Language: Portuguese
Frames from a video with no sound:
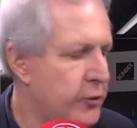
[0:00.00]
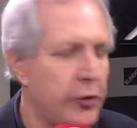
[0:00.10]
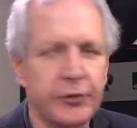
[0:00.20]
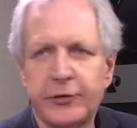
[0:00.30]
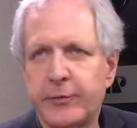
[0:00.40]

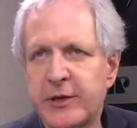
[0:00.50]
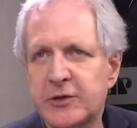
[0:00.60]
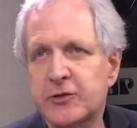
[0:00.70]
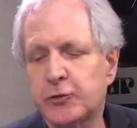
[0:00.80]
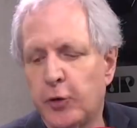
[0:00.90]
conta uma
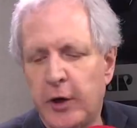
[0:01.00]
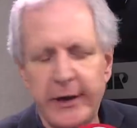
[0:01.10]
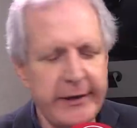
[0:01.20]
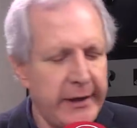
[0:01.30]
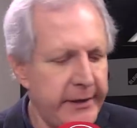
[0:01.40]

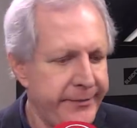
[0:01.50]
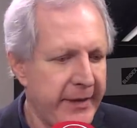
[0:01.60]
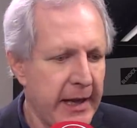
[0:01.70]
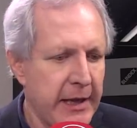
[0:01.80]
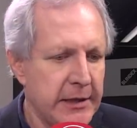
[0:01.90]
história
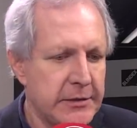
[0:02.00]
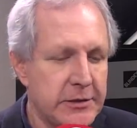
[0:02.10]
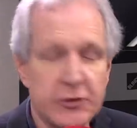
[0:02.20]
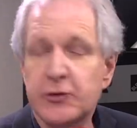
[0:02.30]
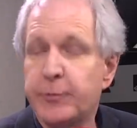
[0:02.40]

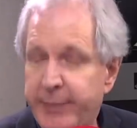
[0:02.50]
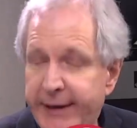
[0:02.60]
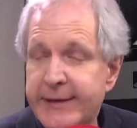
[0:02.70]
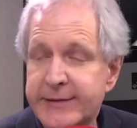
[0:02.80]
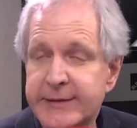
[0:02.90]
de
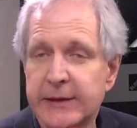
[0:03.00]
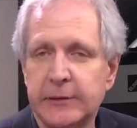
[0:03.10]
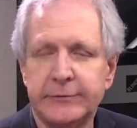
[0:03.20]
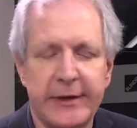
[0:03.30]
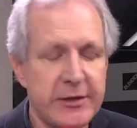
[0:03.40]

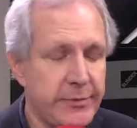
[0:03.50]
superação, né?